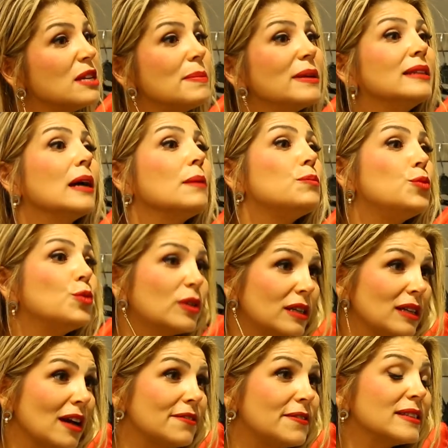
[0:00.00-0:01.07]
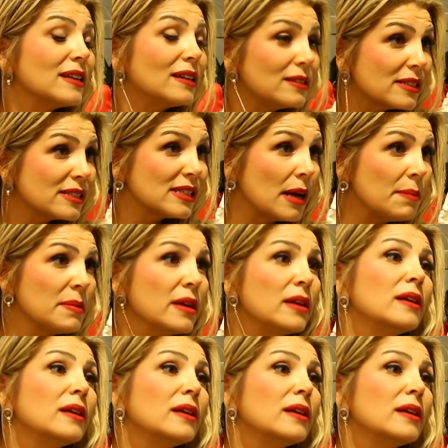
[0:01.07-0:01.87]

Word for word: bir beden büyük kıyafet alırsam